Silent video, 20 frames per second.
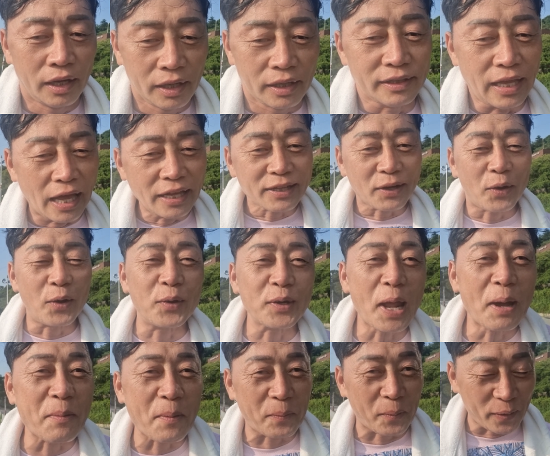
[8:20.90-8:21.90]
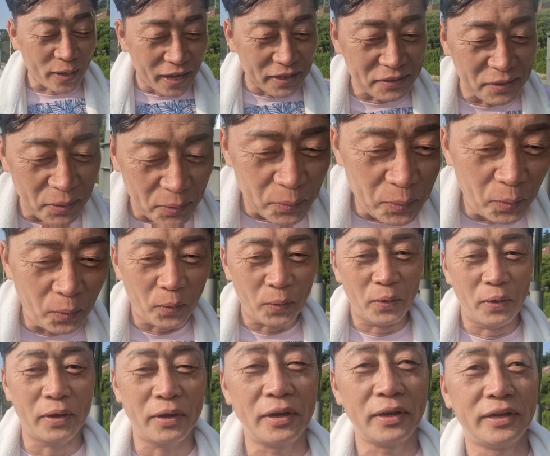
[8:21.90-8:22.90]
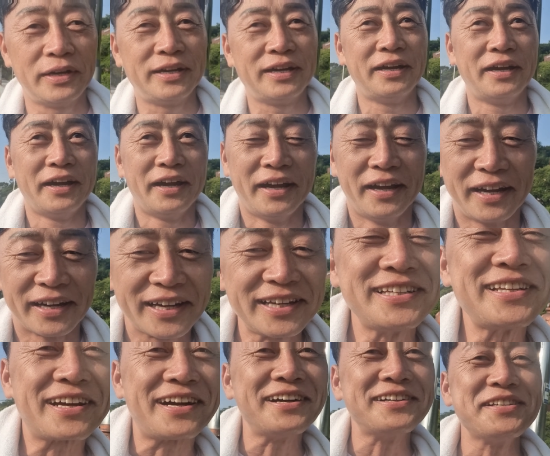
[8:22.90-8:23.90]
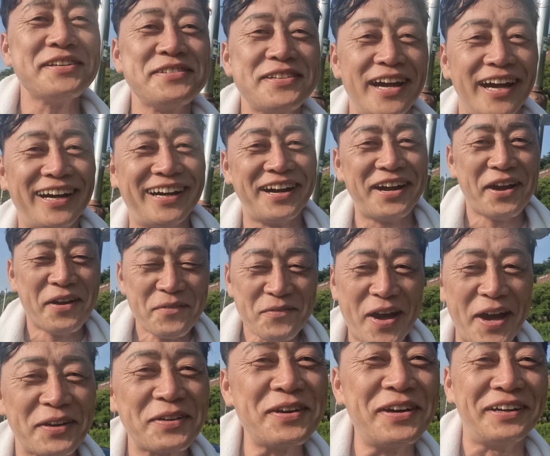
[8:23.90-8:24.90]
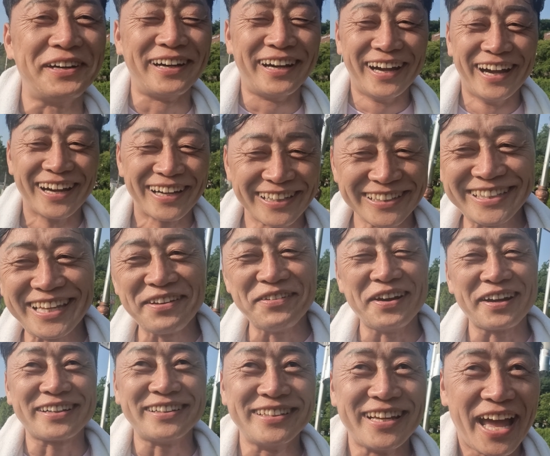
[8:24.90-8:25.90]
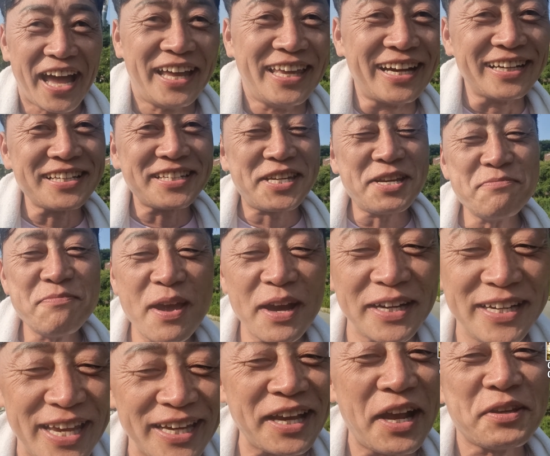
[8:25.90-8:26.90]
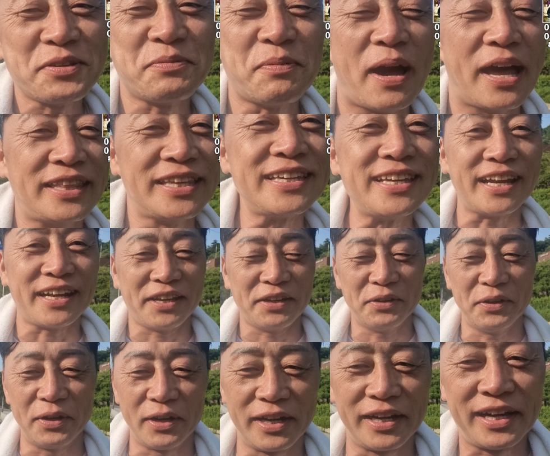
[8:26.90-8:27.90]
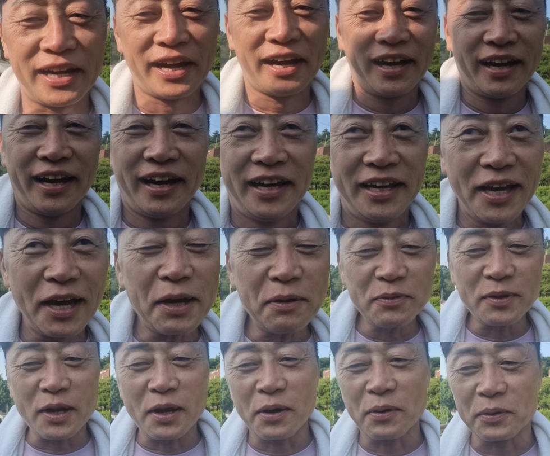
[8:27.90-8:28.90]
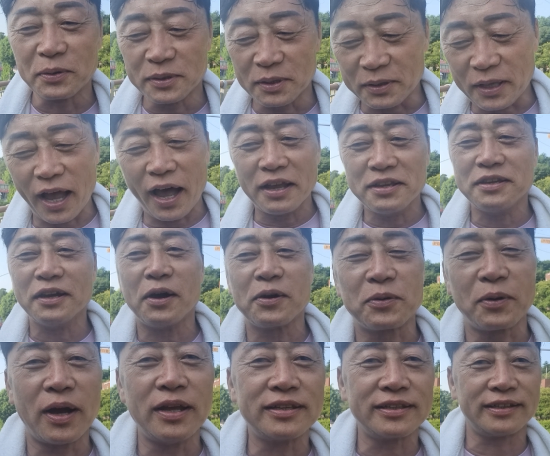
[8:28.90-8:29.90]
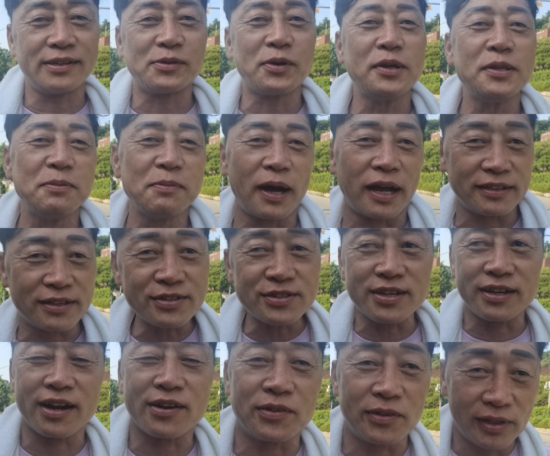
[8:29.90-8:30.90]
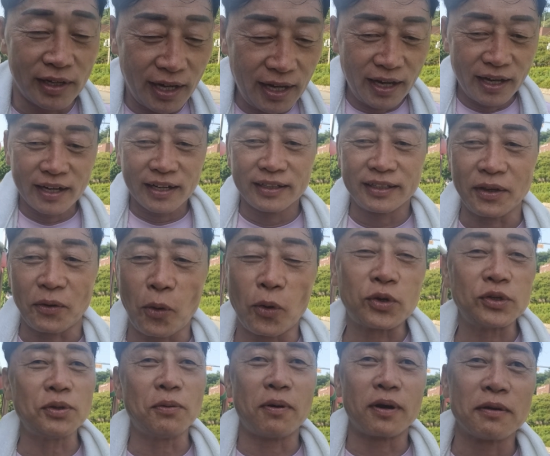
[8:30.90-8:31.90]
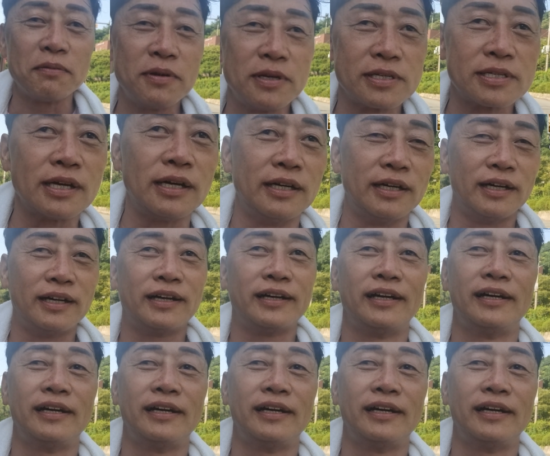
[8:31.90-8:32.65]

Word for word: 나한테 거울 한번 보라 하더라고. 그래서 거기서 이제 바로 그때 막 그 여기서 실명을 얘기하면 안 되잖아요. 형님들하고 이제 다 앉아갖고 한 일과들만 앉았어요. 갖고 그때 고기도 먹으면서